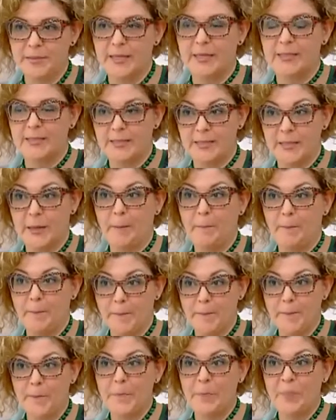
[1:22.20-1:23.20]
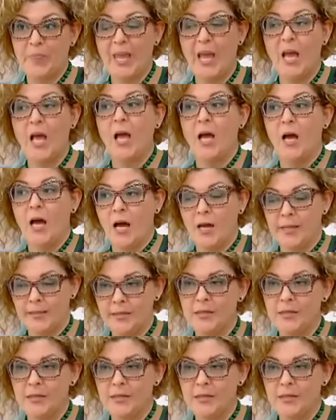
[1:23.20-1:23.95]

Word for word: اللي هو عدد كتير كبير